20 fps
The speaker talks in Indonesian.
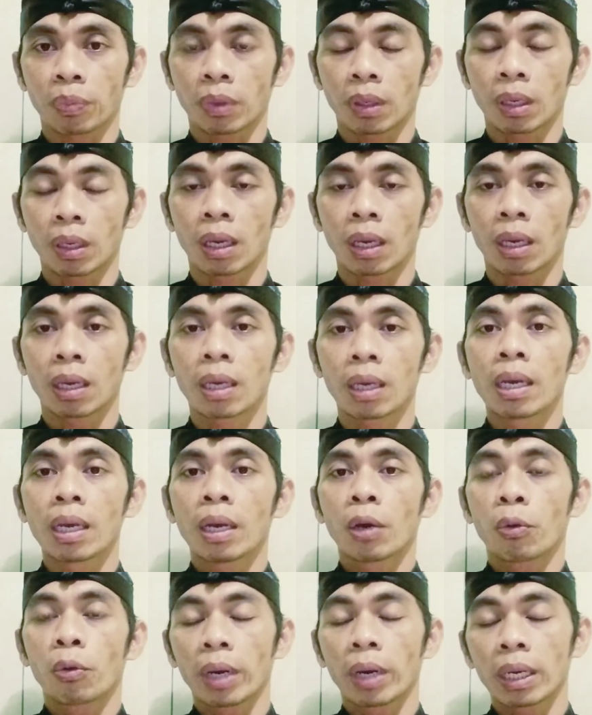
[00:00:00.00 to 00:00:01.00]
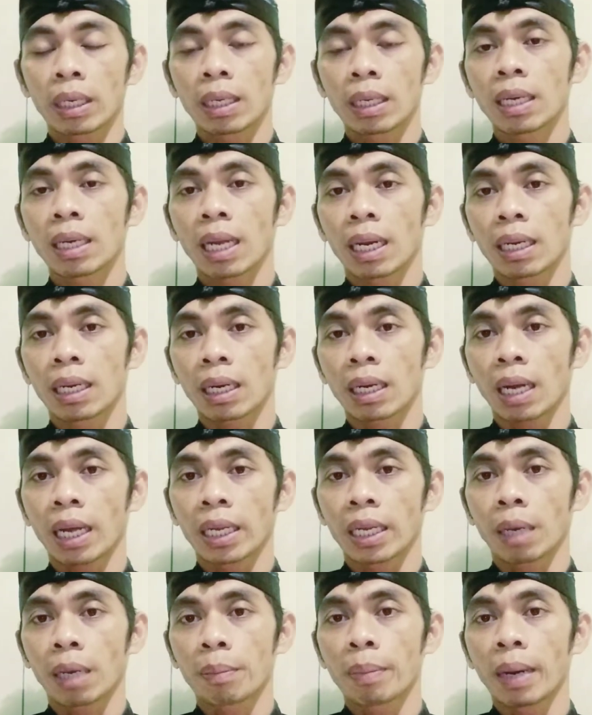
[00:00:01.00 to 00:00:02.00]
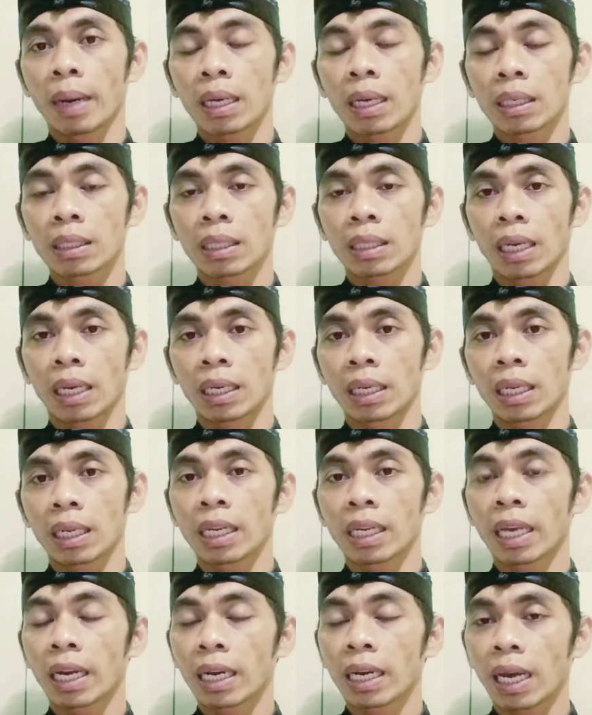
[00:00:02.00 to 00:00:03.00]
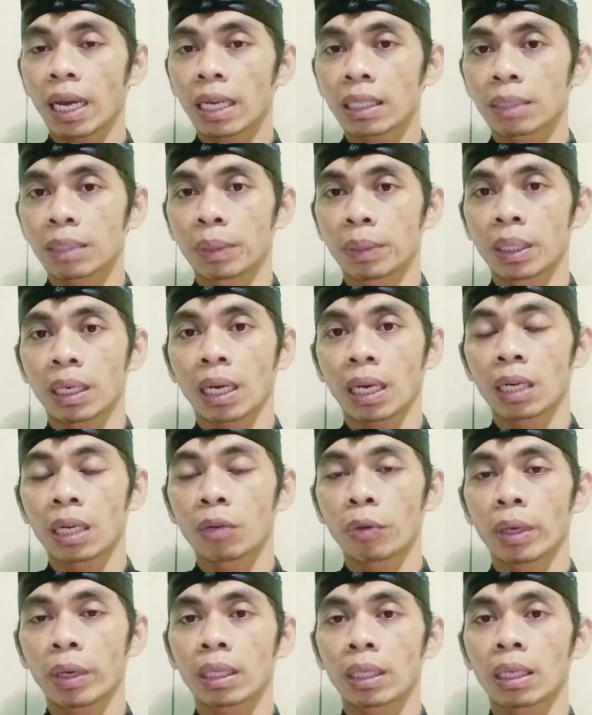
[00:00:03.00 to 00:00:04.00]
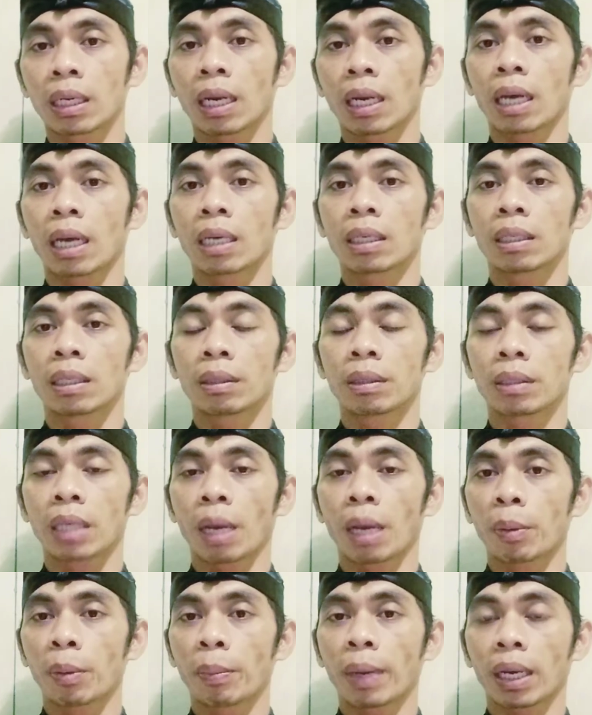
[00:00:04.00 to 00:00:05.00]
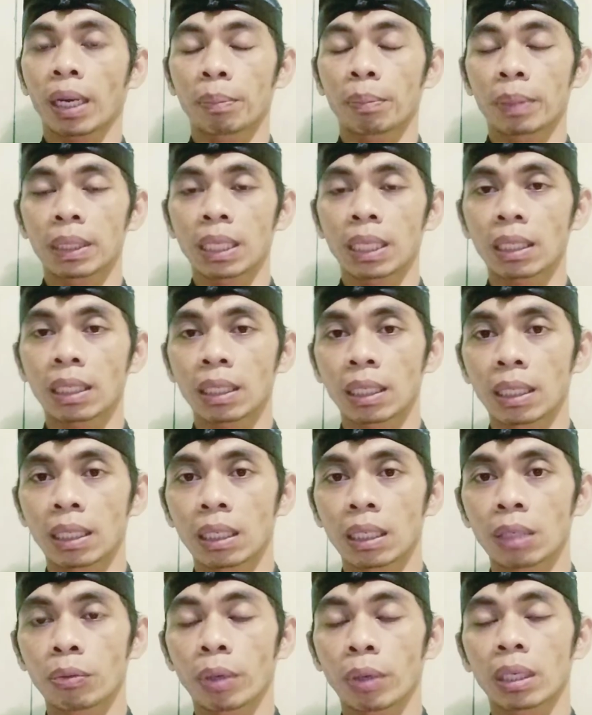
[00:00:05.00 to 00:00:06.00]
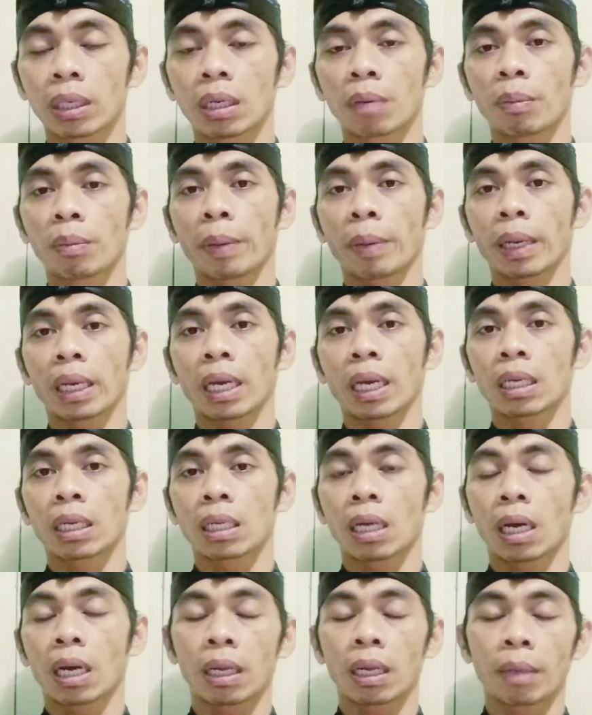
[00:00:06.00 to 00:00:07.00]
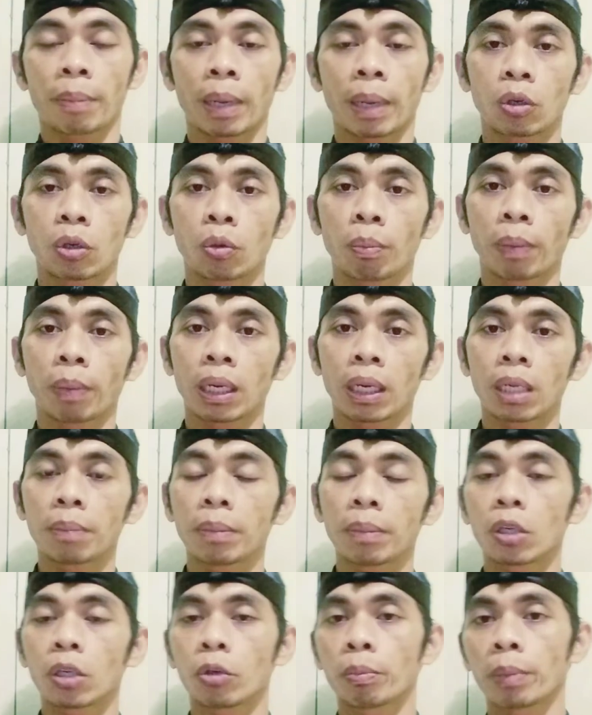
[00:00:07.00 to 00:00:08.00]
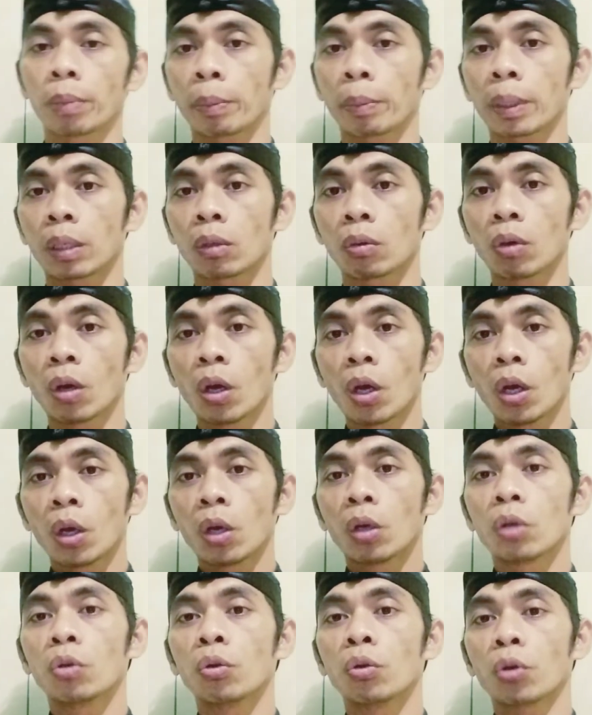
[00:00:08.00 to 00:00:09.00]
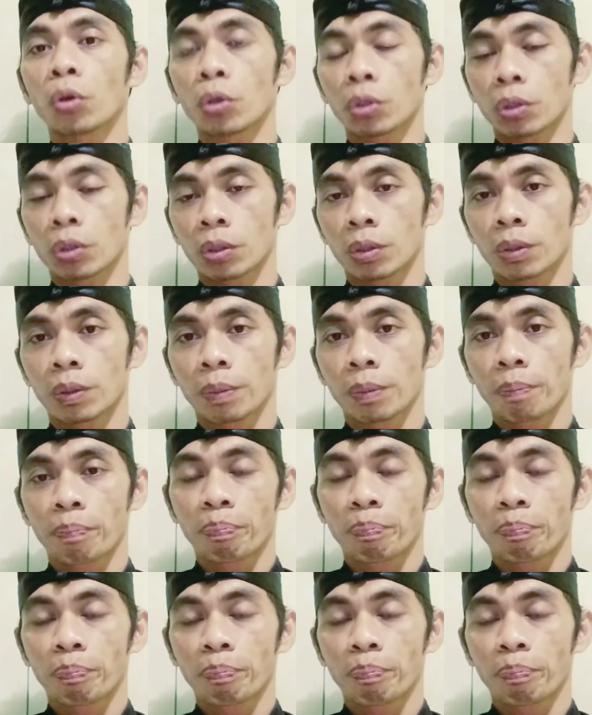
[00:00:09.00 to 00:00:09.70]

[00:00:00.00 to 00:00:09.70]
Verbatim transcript: nih wenten naler Ayaban sanelianan minekadi wenten uh, yang memakai pejati, wenten memakai Ayaban tumpang lima, tumpeng pitu, durus